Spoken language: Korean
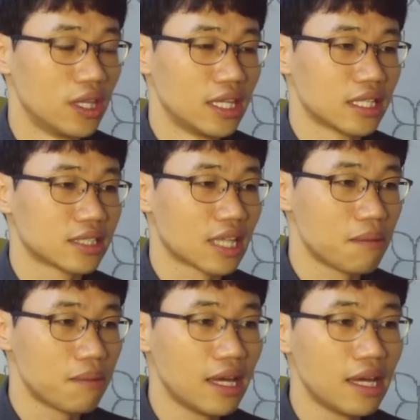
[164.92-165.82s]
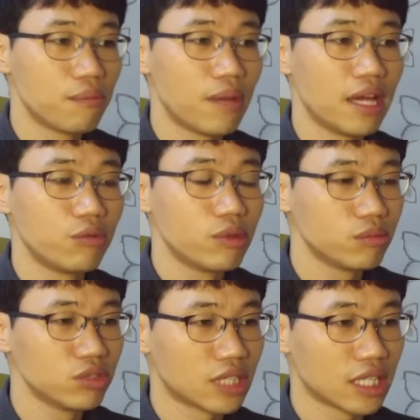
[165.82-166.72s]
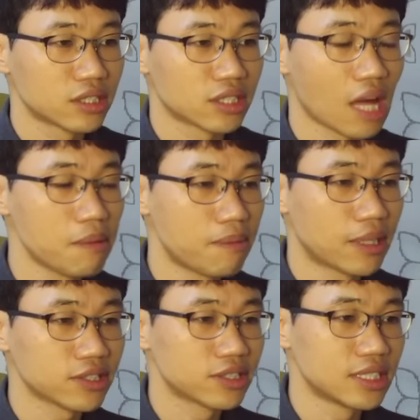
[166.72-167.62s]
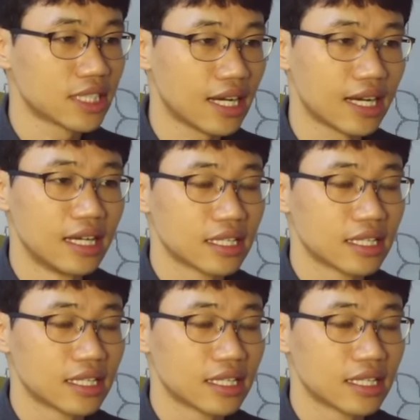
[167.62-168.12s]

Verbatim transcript: 그 다음에 맨 윗문장에서 탐이 빠졌으니까